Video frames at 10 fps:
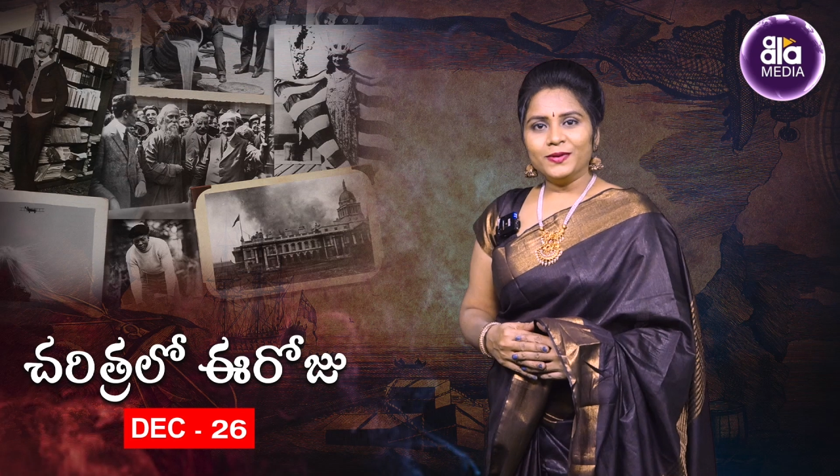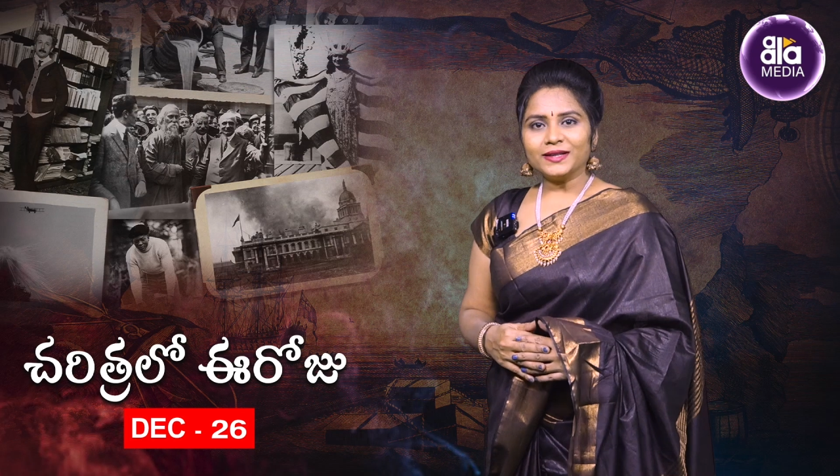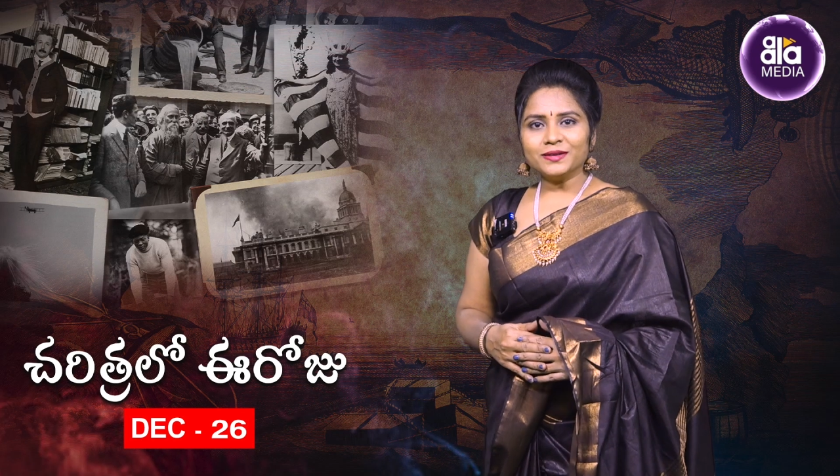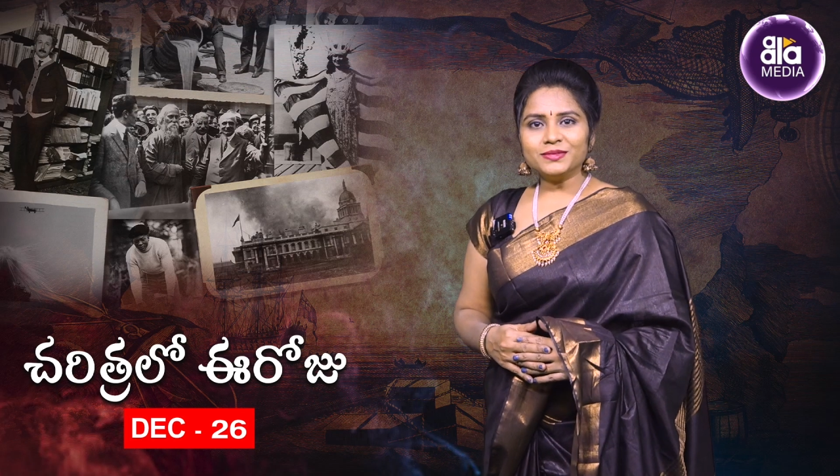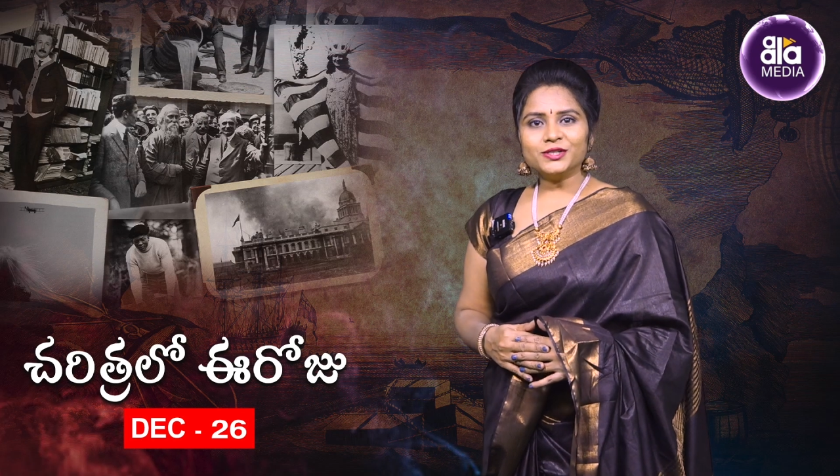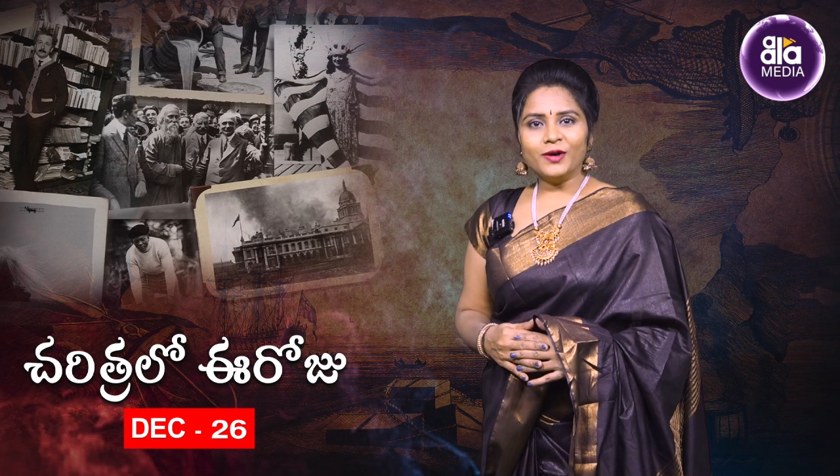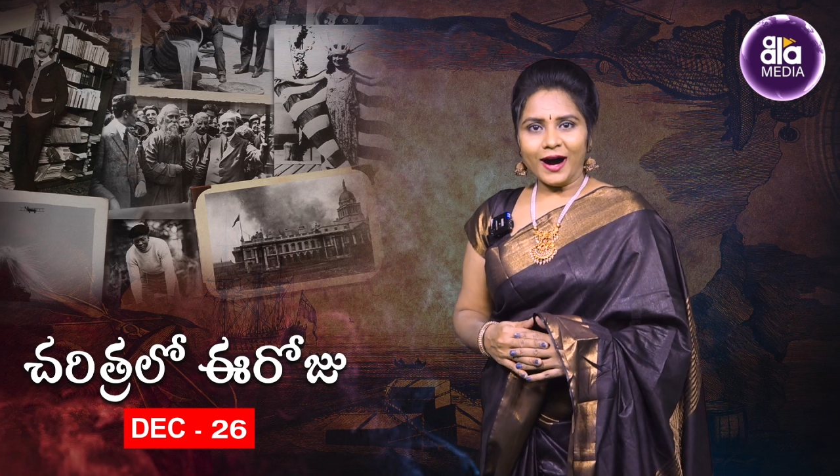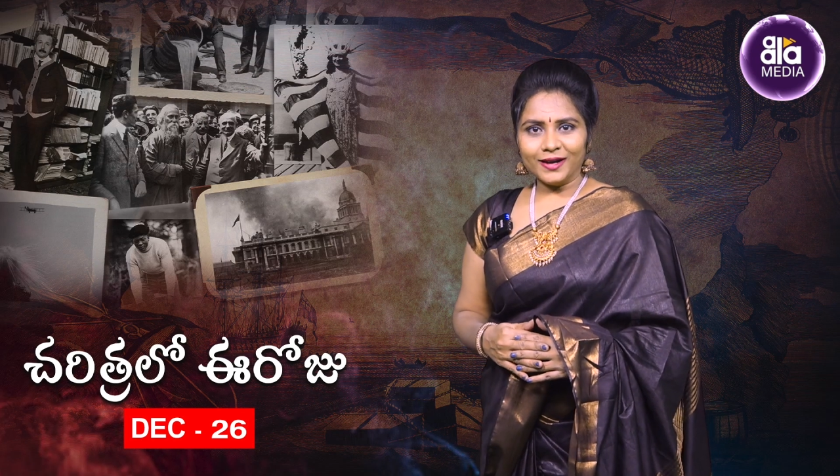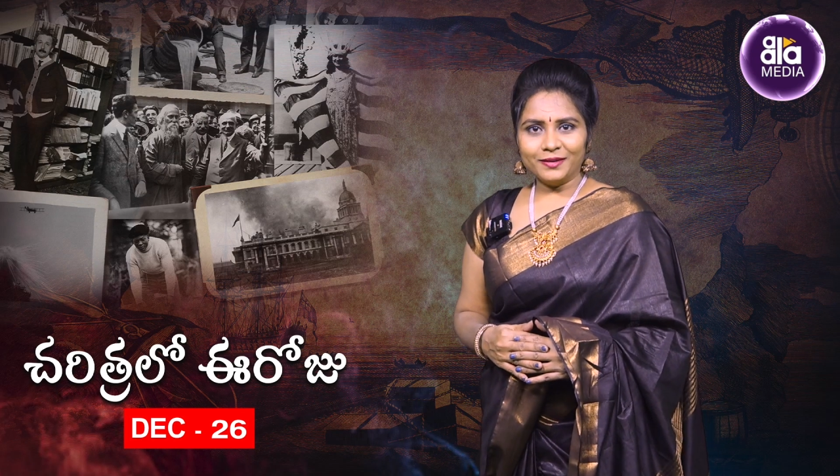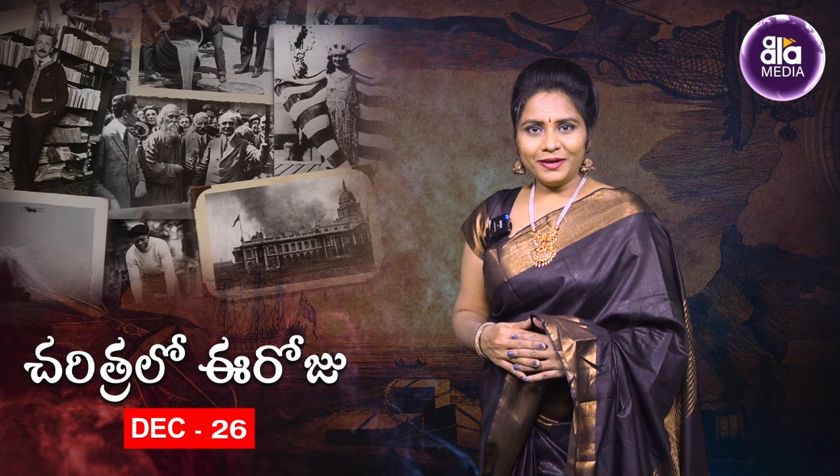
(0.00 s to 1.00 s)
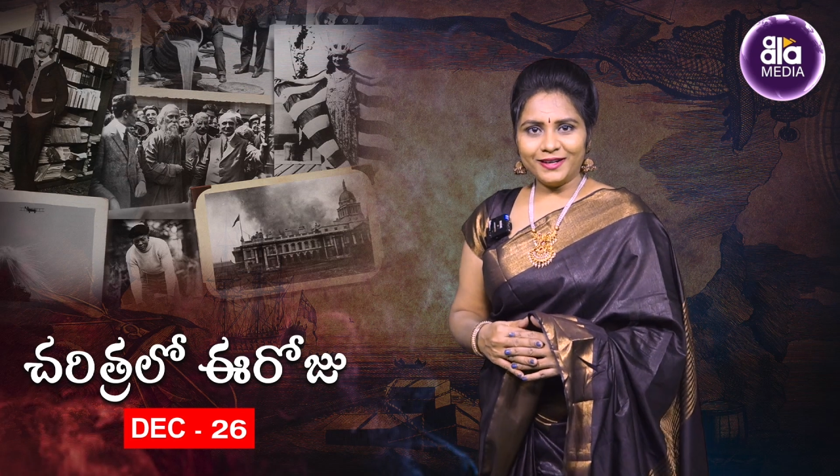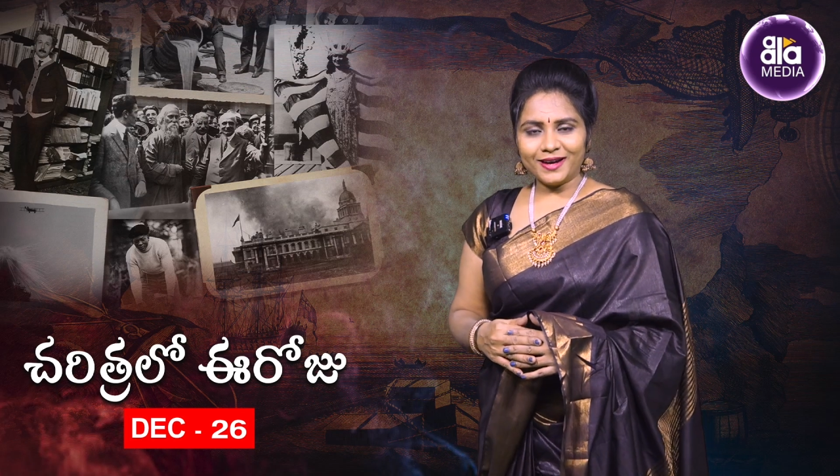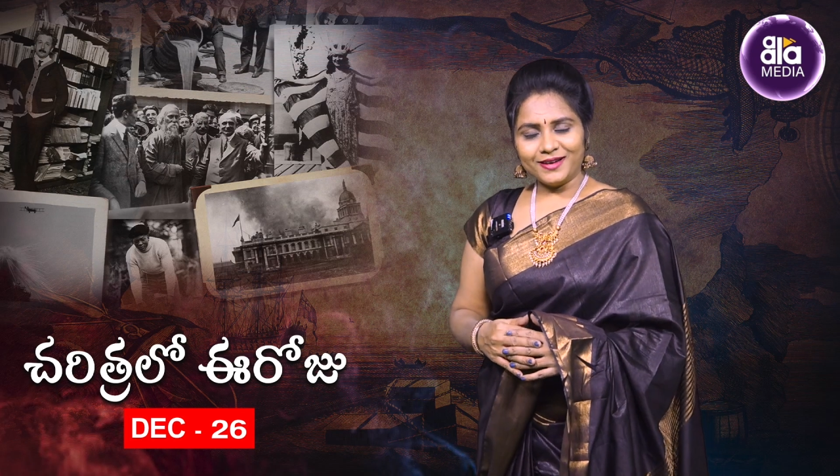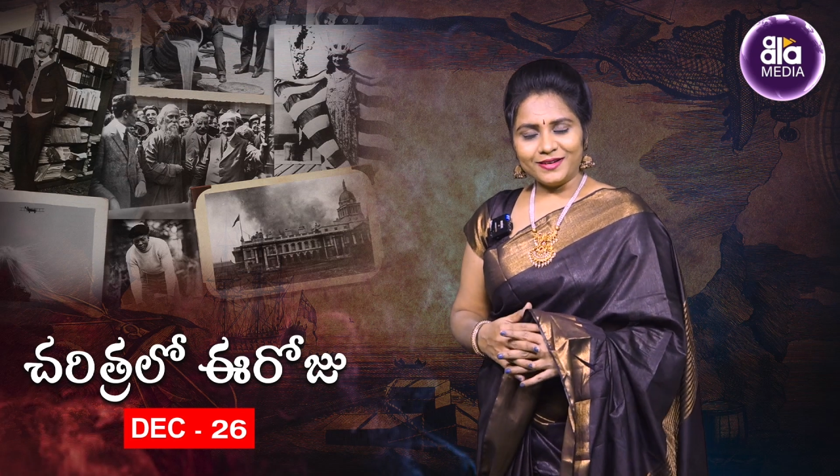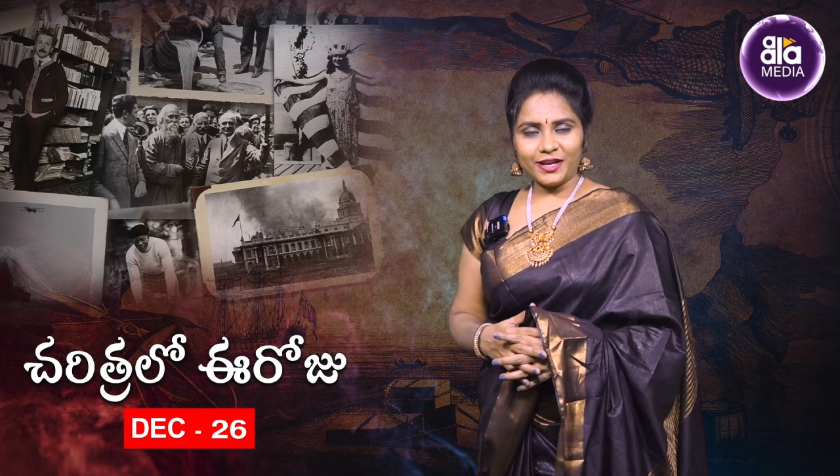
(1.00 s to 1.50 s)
వెల్కమ్ టు ఆలా మీడియా